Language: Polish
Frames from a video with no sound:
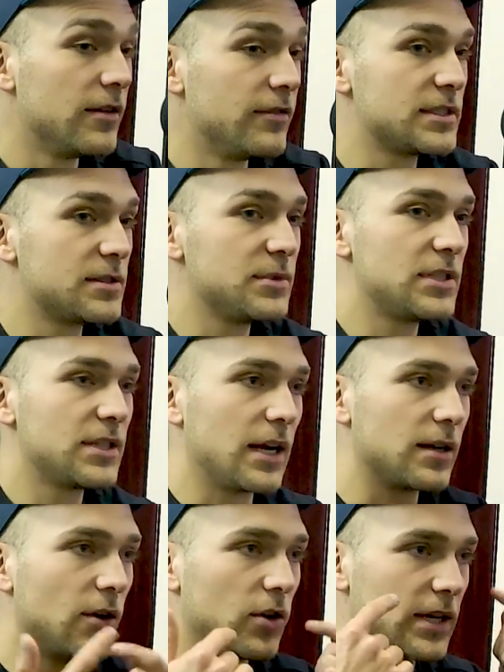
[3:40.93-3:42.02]
Więc myślę
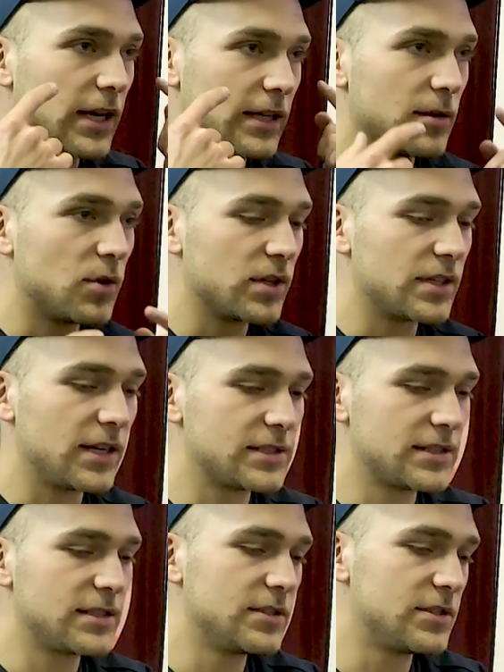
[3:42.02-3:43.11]
tak, okej, okay, nie mogę teraz okay.